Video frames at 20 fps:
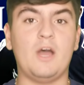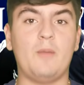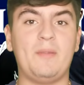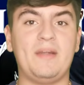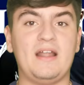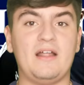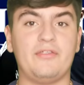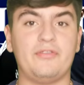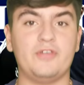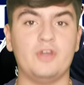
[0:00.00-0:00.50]
la
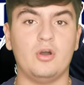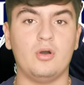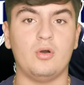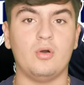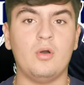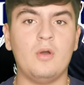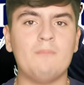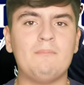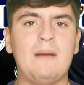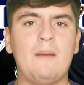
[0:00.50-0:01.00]

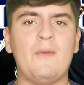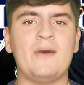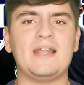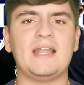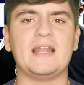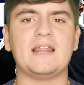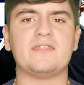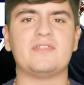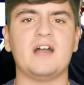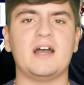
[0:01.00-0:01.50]
operación. Vamos a
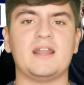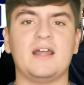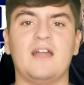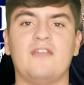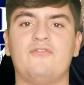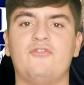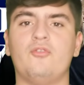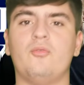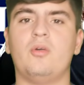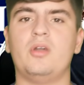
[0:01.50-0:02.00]
analizar
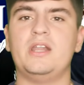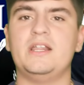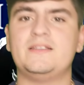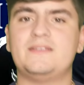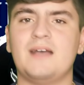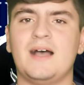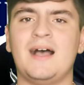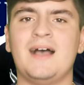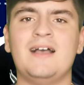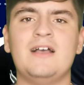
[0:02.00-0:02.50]
al
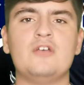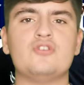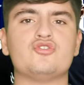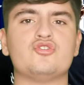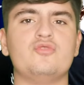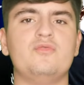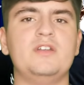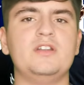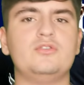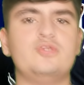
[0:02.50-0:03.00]
futbolista,
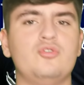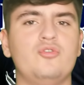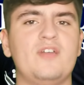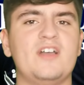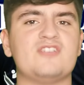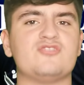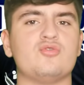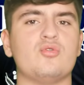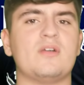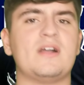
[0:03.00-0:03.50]
sus
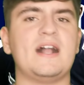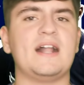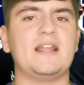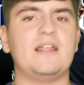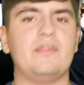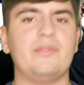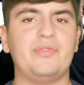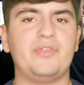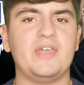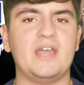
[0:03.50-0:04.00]
virtudes, sus
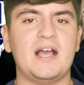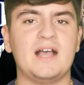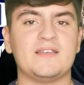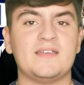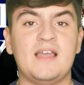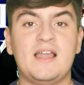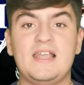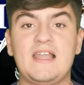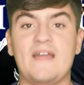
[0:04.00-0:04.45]
carencias,